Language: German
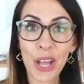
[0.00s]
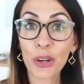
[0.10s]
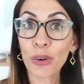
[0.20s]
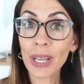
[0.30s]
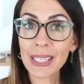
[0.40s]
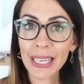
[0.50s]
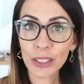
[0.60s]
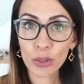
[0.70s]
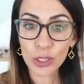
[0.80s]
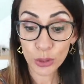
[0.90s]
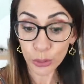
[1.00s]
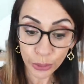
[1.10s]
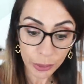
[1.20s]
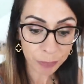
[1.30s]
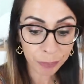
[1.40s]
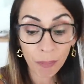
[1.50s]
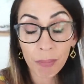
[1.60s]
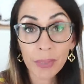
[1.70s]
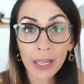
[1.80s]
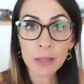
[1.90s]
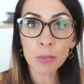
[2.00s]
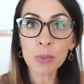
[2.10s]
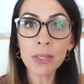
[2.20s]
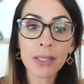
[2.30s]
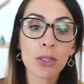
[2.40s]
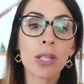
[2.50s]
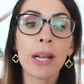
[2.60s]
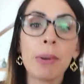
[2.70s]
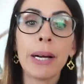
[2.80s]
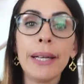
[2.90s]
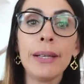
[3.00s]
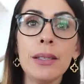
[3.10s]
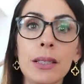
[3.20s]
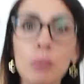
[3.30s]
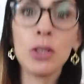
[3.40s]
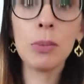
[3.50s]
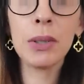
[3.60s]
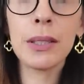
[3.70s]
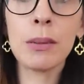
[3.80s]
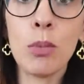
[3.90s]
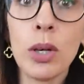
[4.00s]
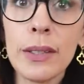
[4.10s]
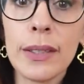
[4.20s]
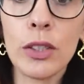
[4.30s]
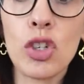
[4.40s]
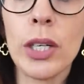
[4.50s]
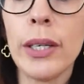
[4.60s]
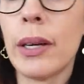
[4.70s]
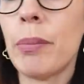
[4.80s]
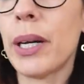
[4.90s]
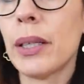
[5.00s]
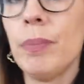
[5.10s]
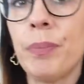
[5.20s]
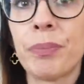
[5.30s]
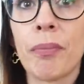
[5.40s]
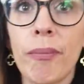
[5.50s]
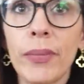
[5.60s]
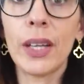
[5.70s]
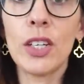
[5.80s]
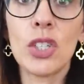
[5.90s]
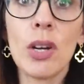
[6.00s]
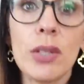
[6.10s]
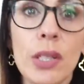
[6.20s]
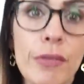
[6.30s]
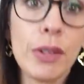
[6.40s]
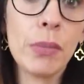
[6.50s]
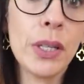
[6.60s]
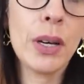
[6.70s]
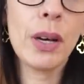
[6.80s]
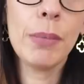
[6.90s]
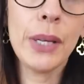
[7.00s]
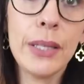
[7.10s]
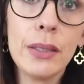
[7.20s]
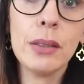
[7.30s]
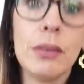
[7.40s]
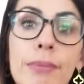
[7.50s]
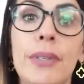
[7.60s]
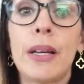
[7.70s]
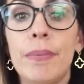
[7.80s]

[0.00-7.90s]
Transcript: Neuer Tag, neues Glück. Ich muss mich jetzt total beeilen. Ich muss nämlich jetzt Moritz sein Geschenk einpacken. Ich stelle euch einfach mal hier ab. Hält es? Nein.